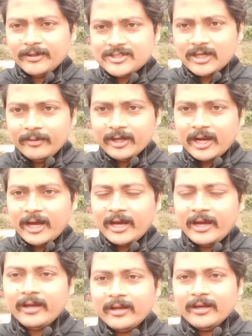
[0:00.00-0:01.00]
बच्चा बन रहा
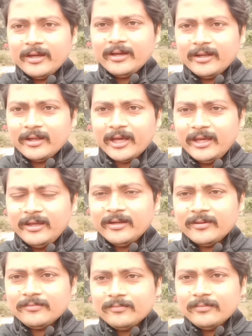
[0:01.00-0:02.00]
है नहीं
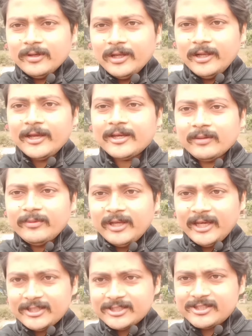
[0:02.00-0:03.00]
लेकिन
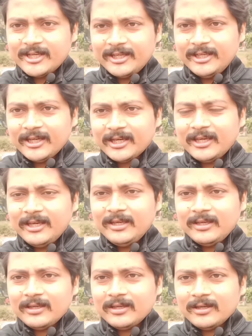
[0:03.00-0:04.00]
हमने एक चीज़ देखी है कि
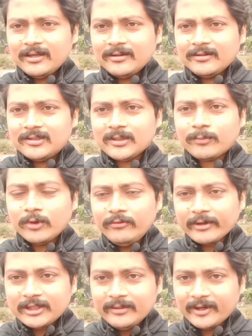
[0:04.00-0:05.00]
जब
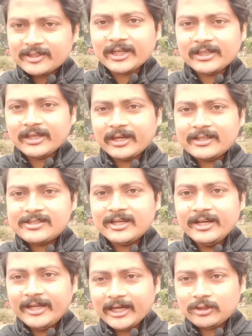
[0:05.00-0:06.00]
कोई व्यक्ति मर जाता है
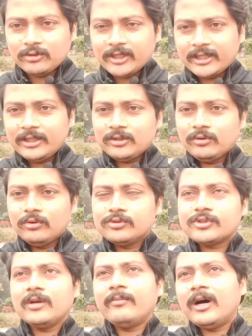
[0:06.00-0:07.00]
किसी की डेथ हो जाती है तो
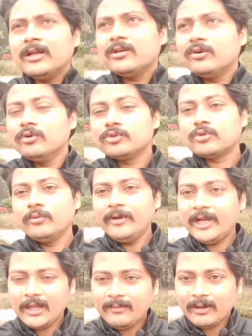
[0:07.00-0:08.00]
उसके बाद उसको
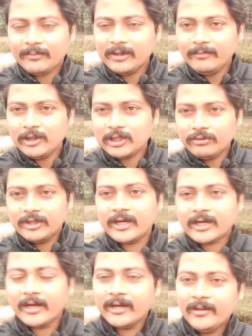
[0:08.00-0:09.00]
मिट्टी में हमने मिलते हुए
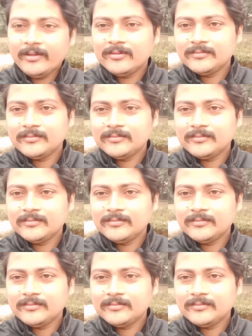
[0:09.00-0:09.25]
देखा है